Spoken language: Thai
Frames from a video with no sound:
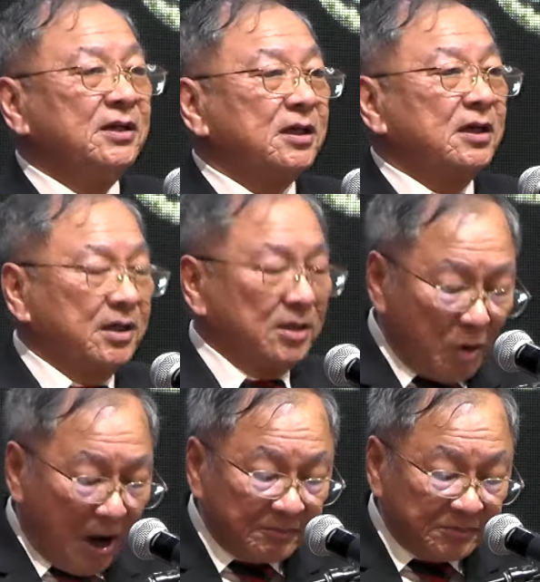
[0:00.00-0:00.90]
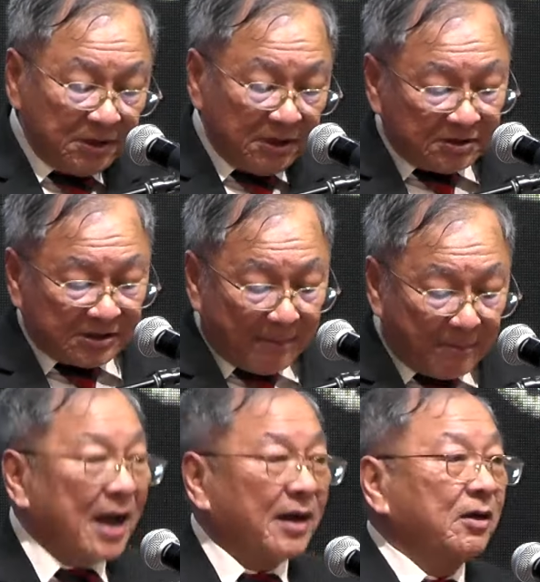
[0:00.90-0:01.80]
เกินความสา
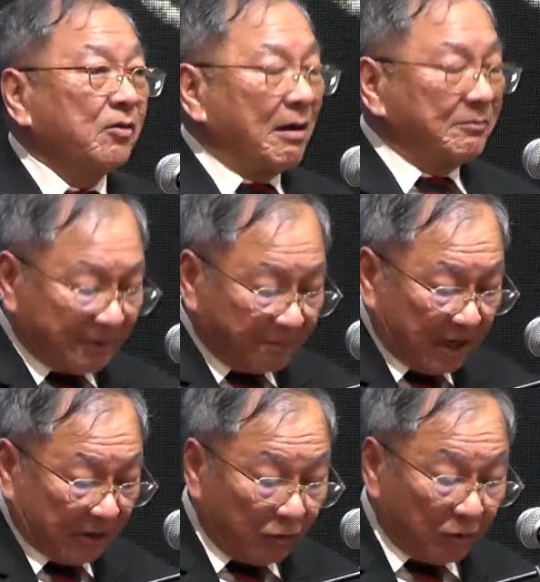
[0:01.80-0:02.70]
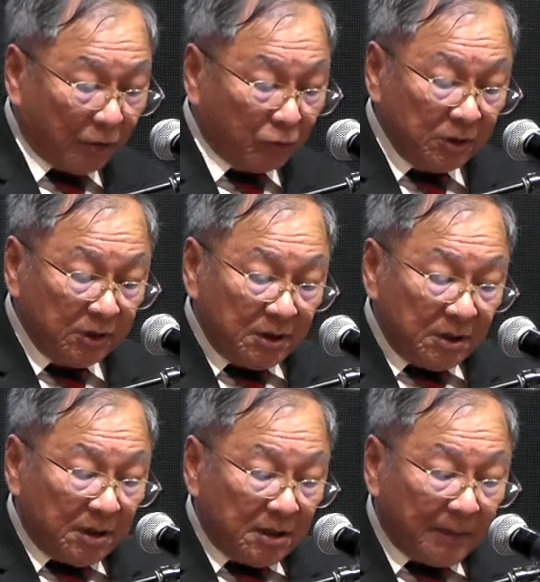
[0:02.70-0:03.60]
มารถและความจำกัดของเรา
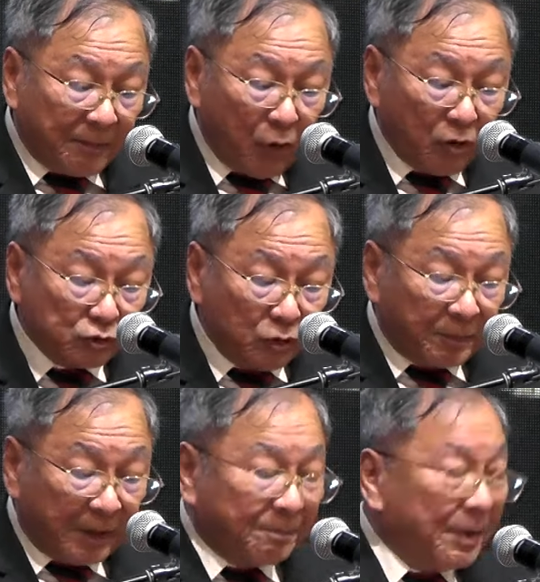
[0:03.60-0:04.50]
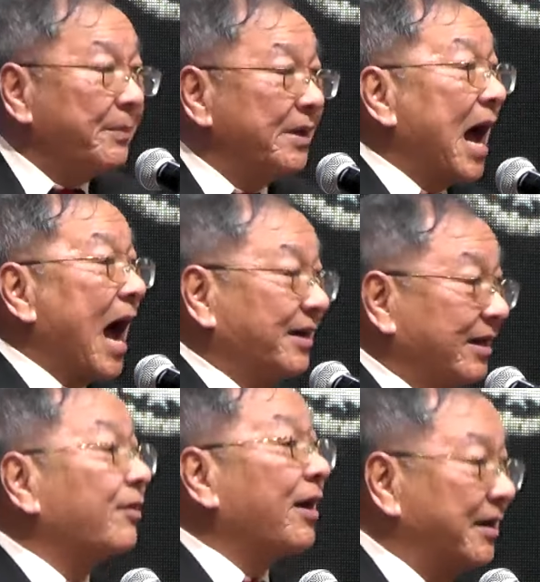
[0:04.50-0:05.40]
และพระองค์ทรงเป็นพระบิดานิ
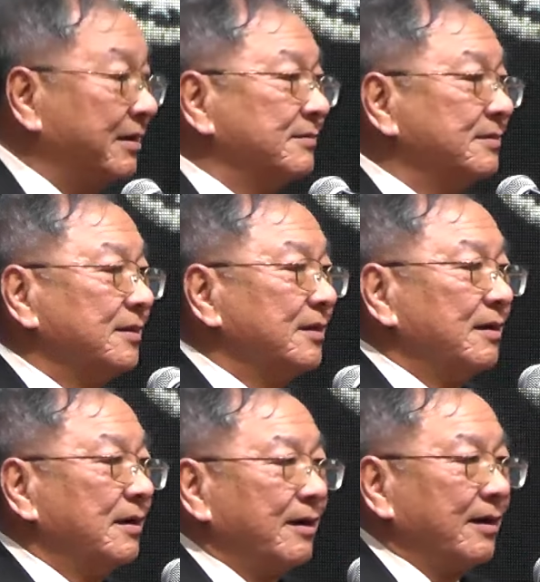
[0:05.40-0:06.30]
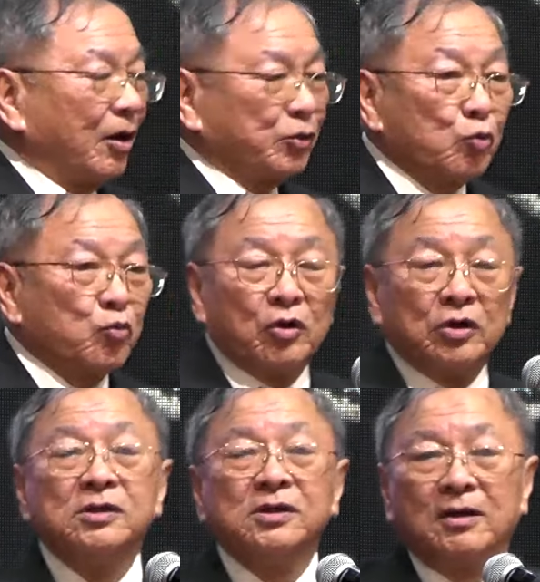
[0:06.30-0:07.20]
รันดร์เราทุกคน
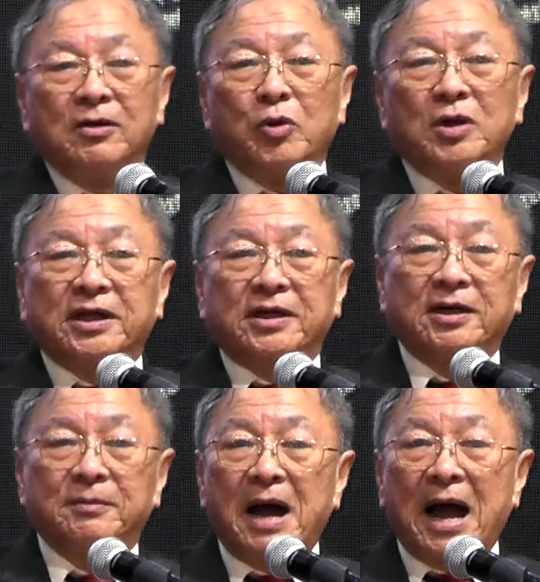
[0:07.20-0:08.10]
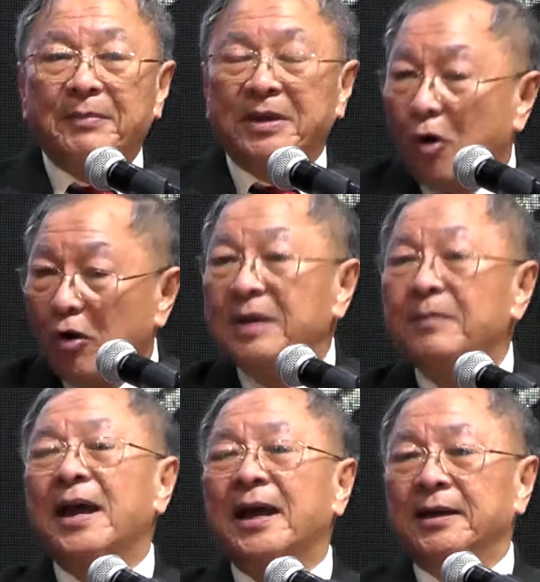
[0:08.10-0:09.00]
ล้วนแต่เกิดมามีพ่อมี
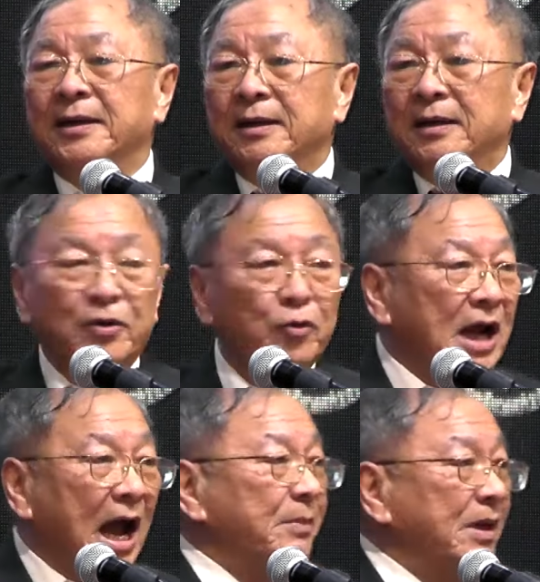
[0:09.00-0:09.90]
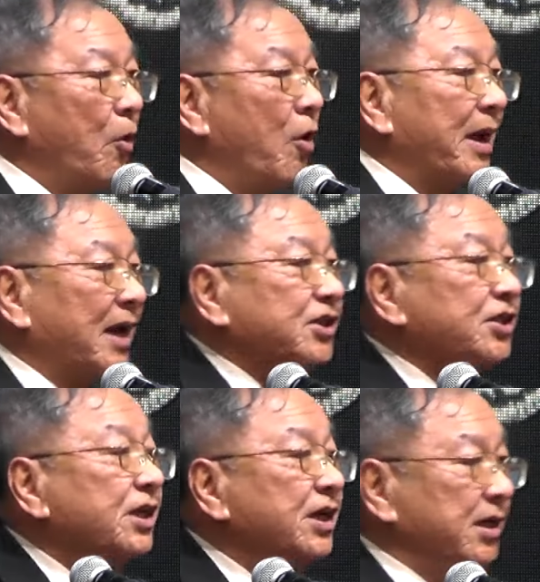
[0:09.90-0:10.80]
แม่และโดยการมีพ่อแม่ที่
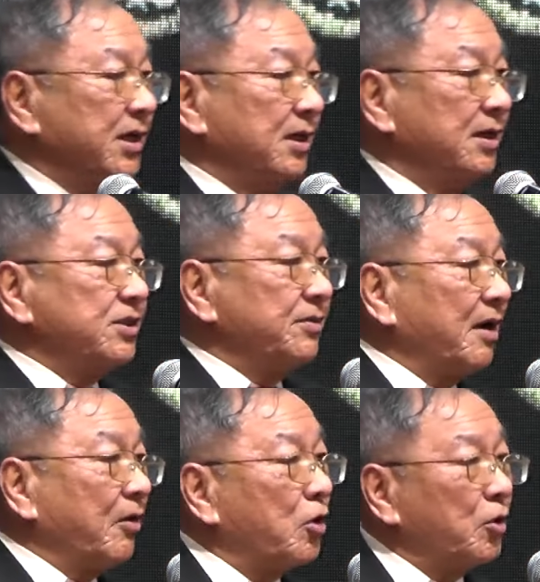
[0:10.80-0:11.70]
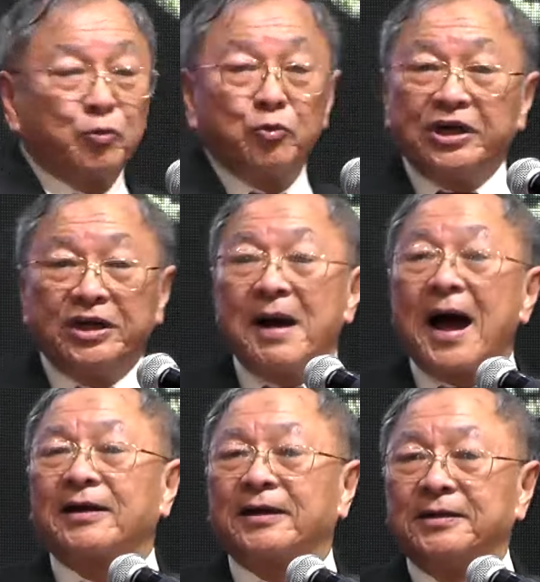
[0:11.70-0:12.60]
ดี ชีวิตเราก็ดูดีมา
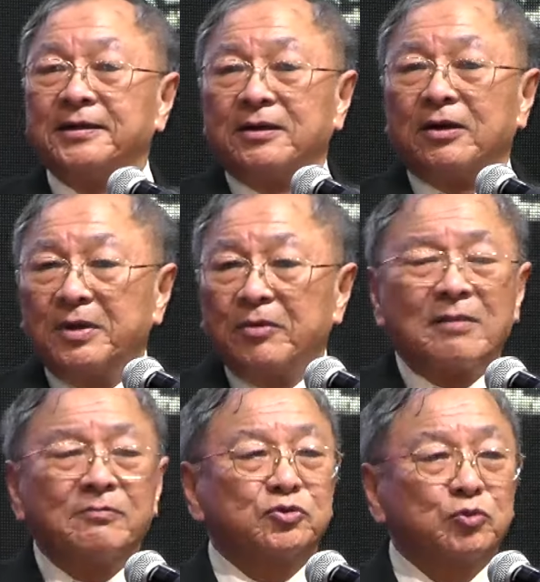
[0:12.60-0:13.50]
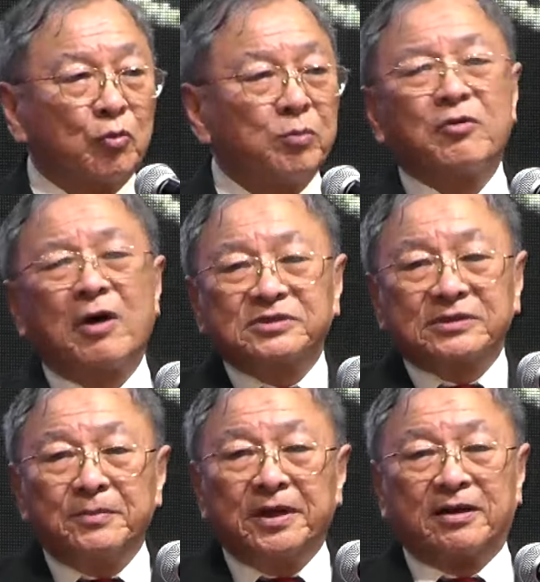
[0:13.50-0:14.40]
กเลยเรามีความสุขมีความ
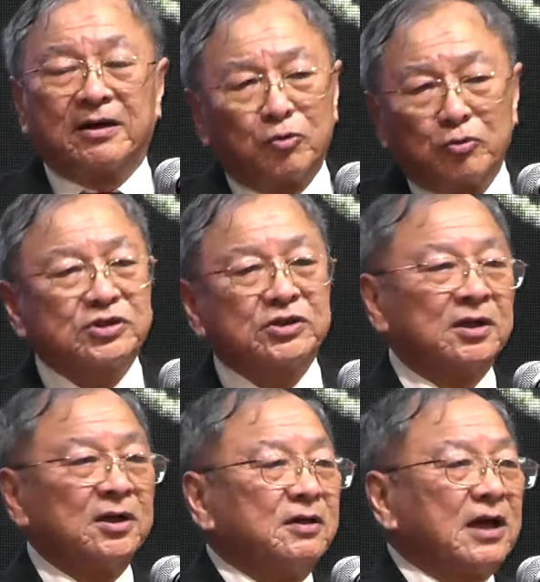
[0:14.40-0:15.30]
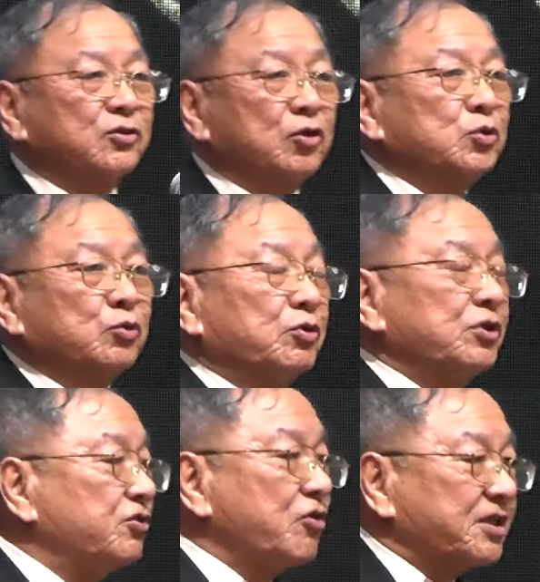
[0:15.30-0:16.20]
สำเร็จเรารู้สึกได้ต้นทุน
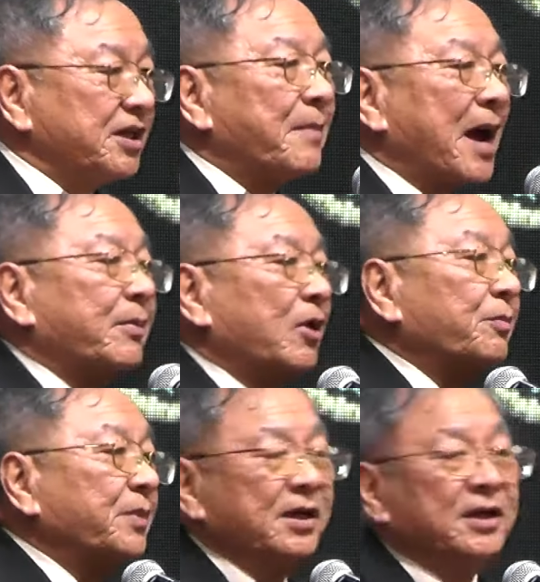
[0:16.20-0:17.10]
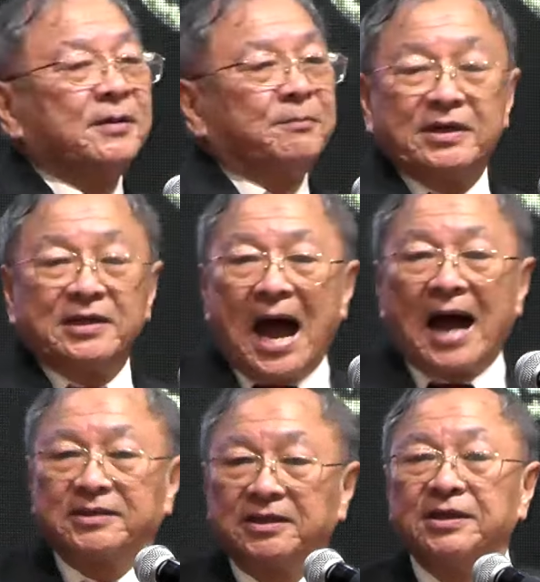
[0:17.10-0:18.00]
ที่ยอดเยี่ยมมาก เมื่อเรามีบิดา
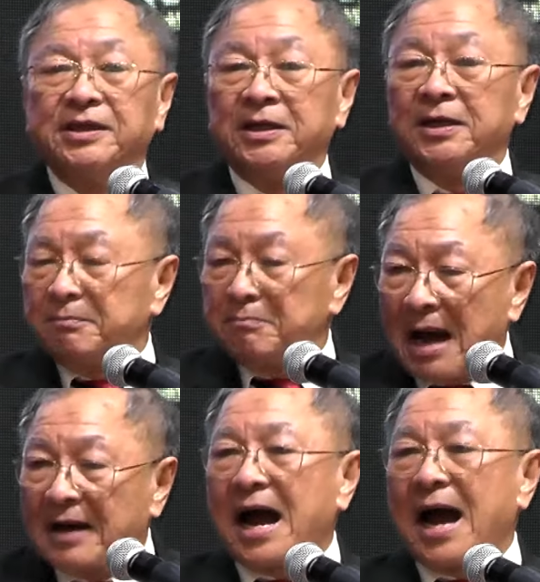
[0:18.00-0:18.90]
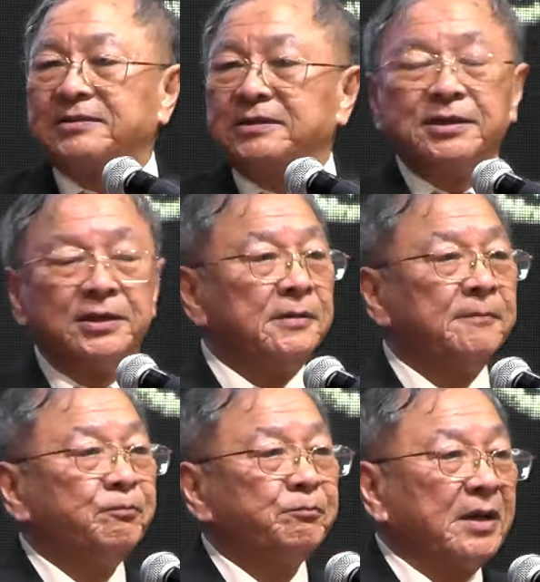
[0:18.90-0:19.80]
ที่ดี มารดาที่ดี
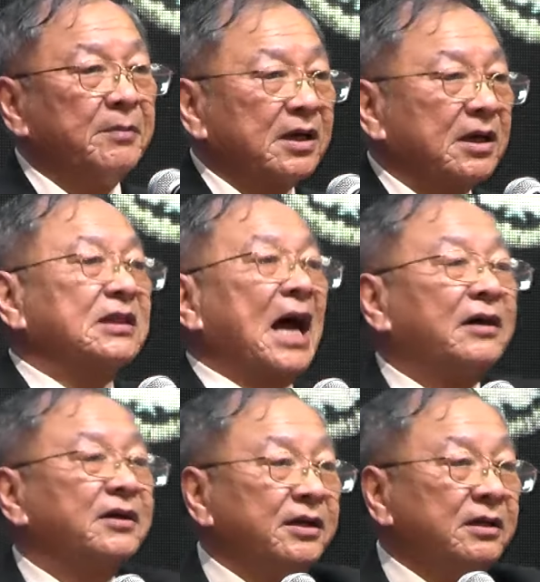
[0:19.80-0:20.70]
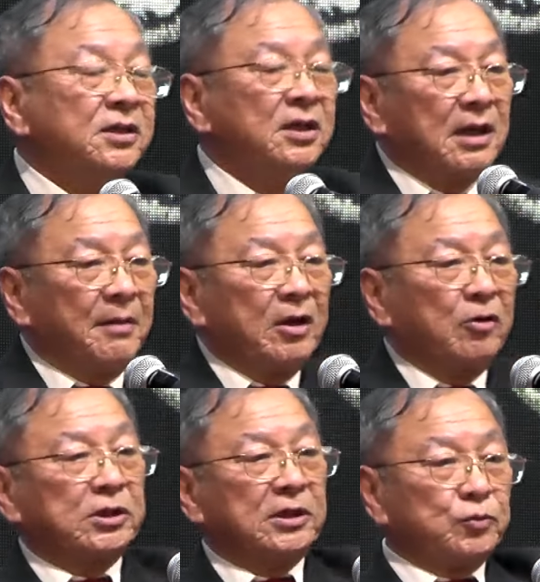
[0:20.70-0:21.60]
เป็นเหมือนกระถางดิน ทำให้เรา
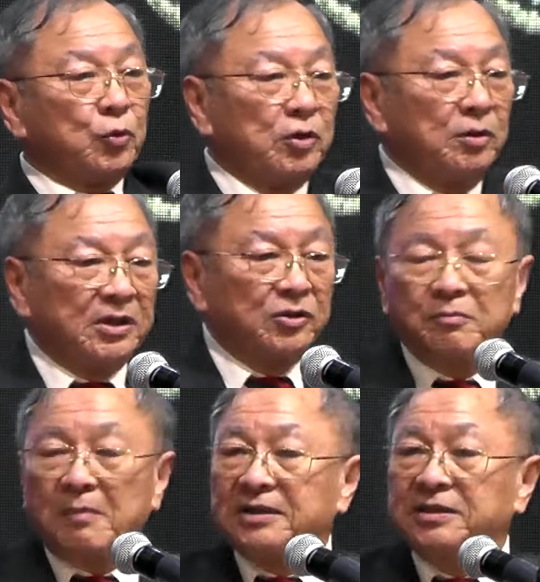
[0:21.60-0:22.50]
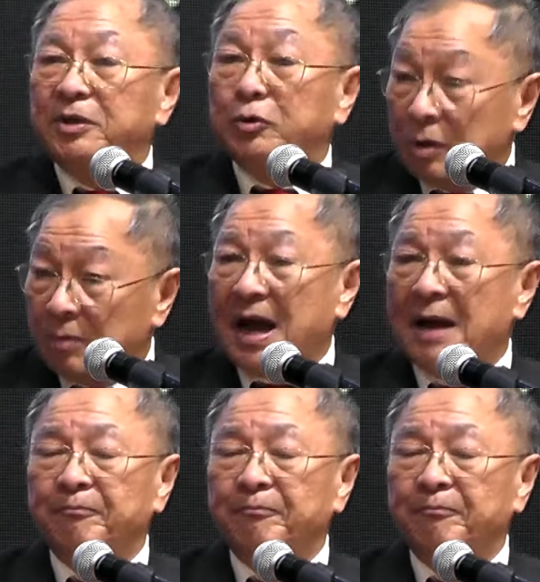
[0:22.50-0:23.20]
เติบโตขึ้นเหมือนต้นไม้ที่มีคุณภาพ